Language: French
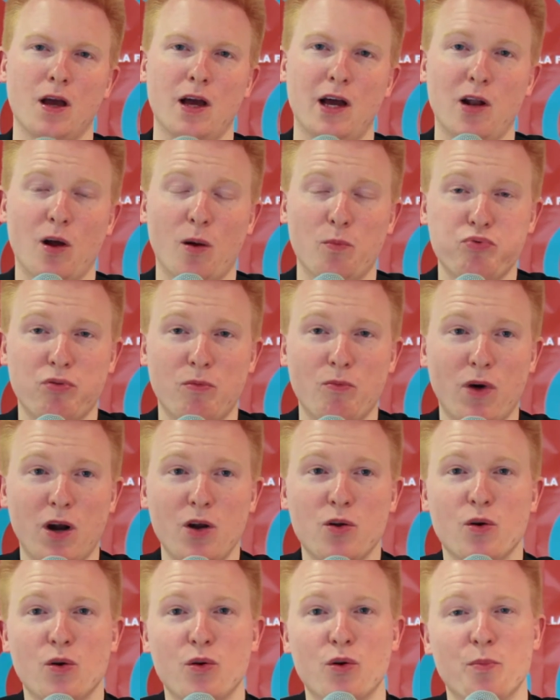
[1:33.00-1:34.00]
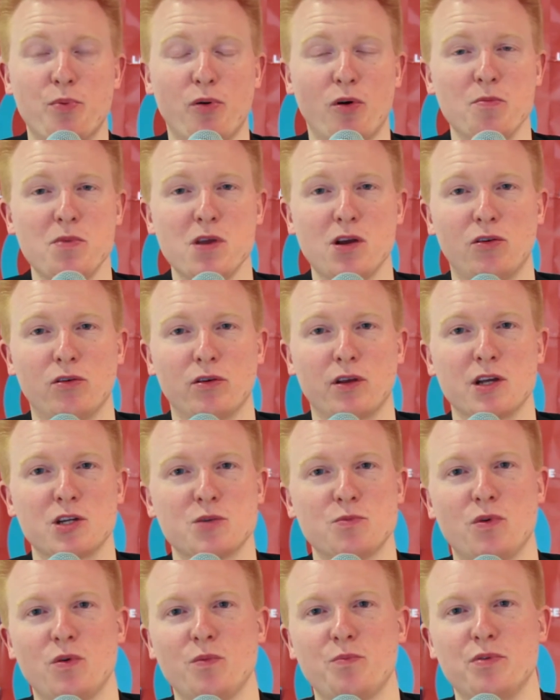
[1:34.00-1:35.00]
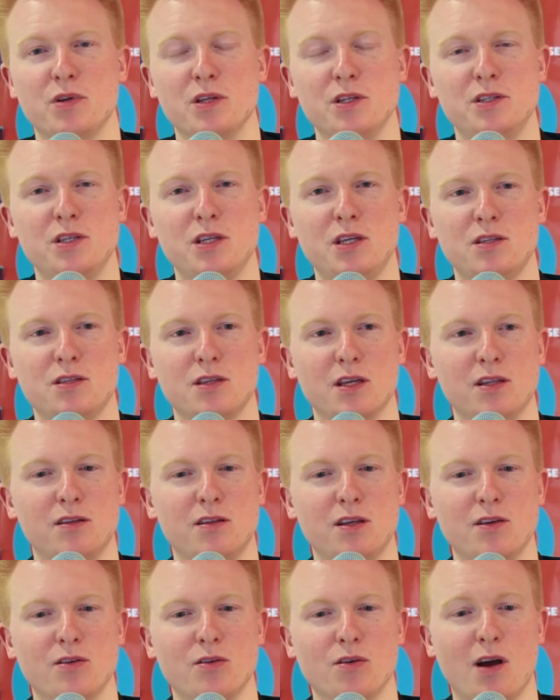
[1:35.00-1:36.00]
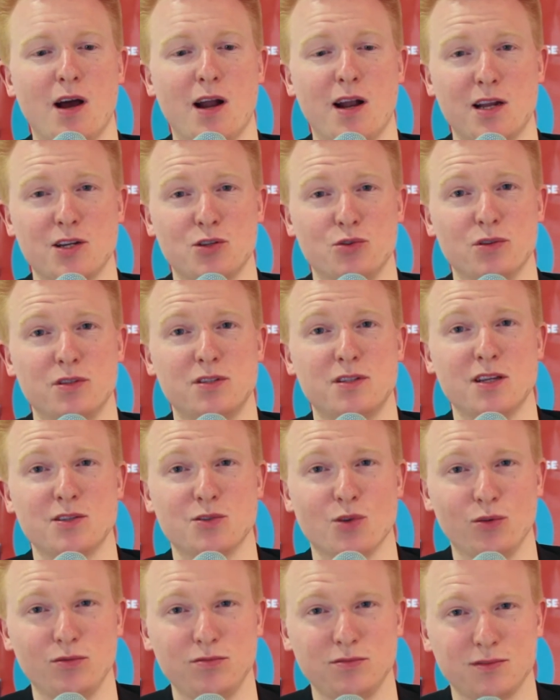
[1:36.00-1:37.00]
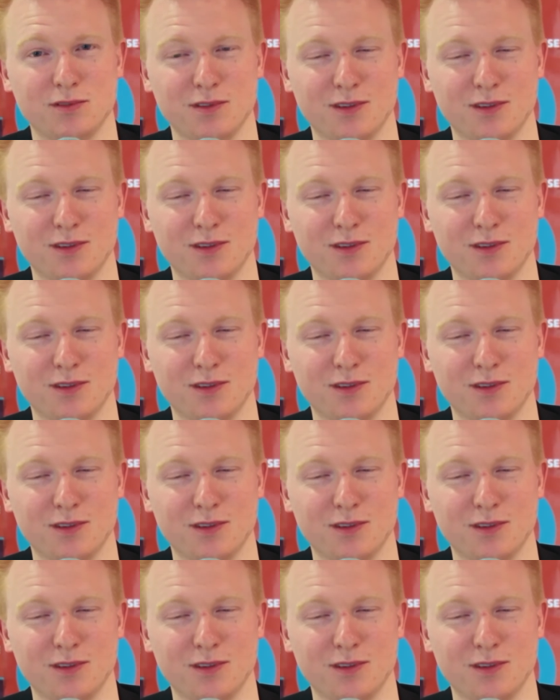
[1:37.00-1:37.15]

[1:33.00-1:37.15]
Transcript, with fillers: Alors pour moi, le, premier engagement politique, ça a été à l'âge de 16 ans,